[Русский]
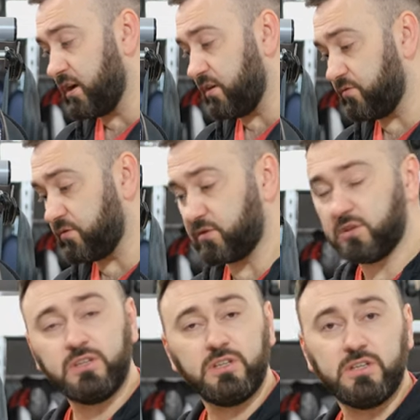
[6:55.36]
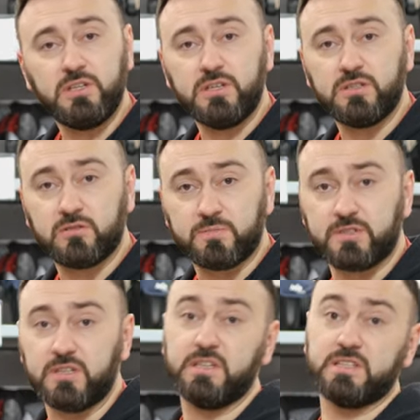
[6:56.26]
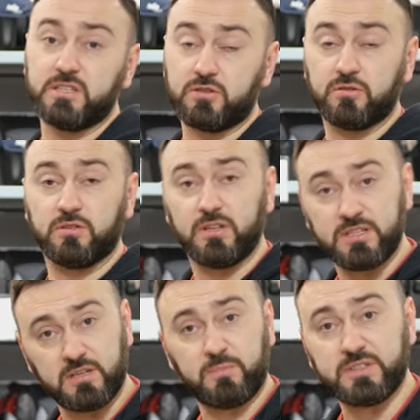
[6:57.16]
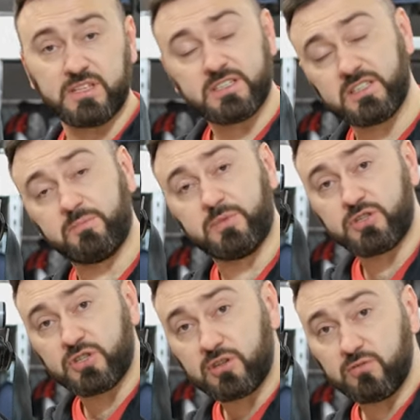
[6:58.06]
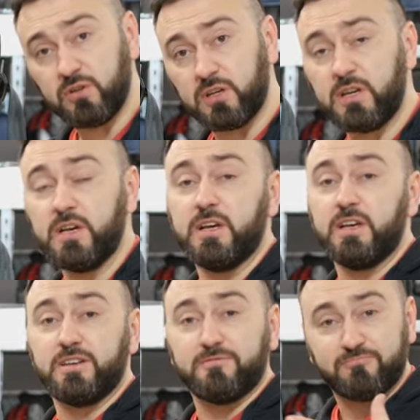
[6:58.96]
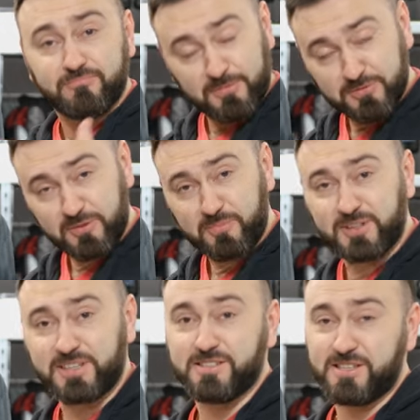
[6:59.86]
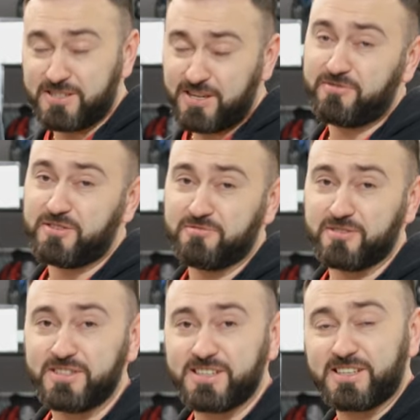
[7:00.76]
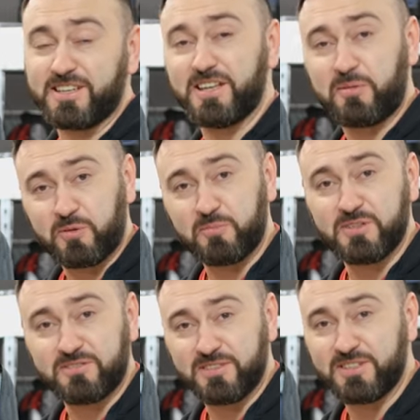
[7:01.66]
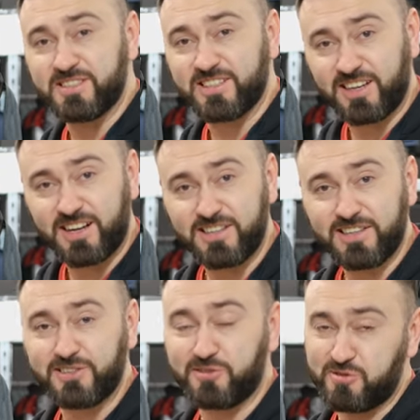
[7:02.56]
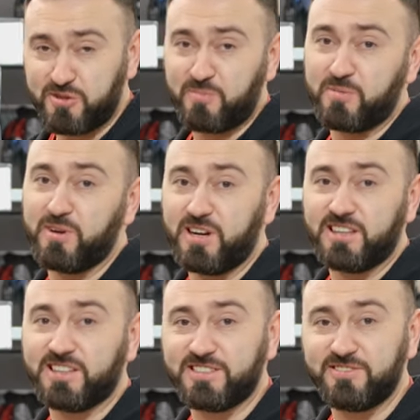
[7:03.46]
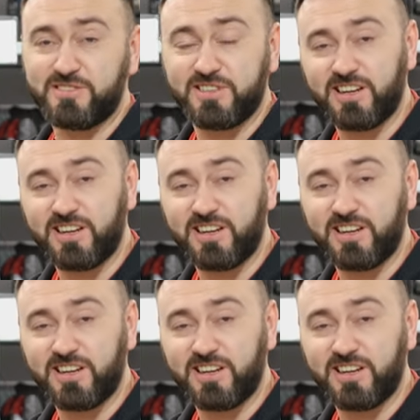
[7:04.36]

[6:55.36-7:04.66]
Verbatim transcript: Вот, и, собственно, если что-то для себя полезное подчеркнули, Обзор понравился? Ставьте свой царский лайк, подписывайтесь на канал, это очень помогает развитию